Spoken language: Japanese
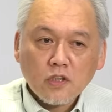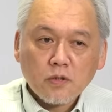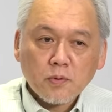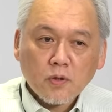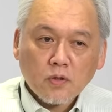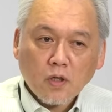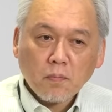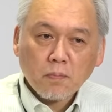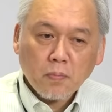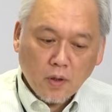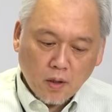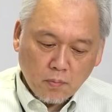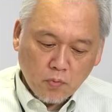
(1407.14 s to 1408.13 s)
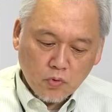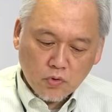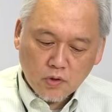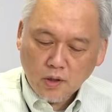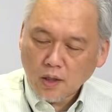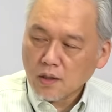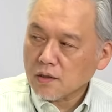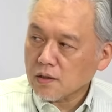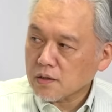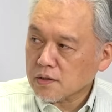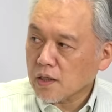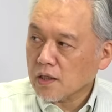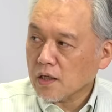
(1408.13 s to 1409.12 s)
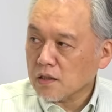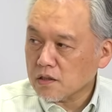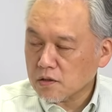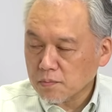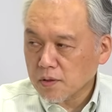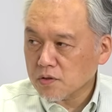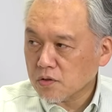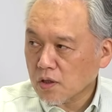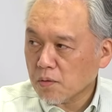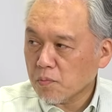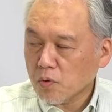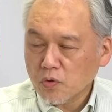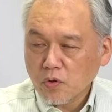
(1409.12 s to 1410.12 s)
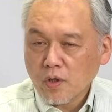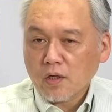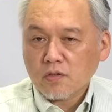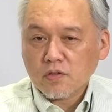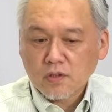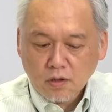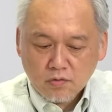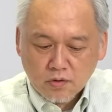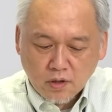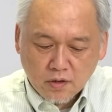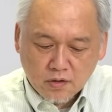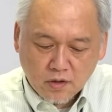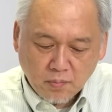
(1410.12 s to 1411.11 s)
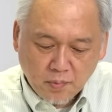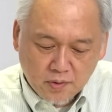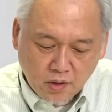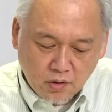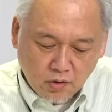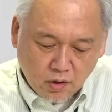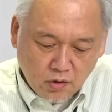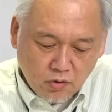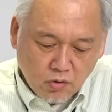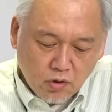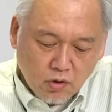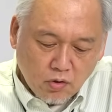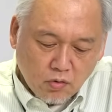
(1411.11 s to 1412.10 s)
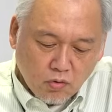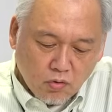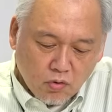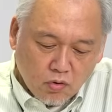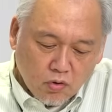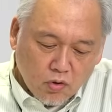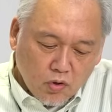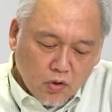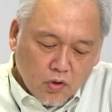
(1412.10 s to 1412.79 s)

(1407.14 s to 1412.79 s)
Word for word: 一部の店舗はもう時間制限しますとか、もう予約しか受け付けませんとかいろいろこう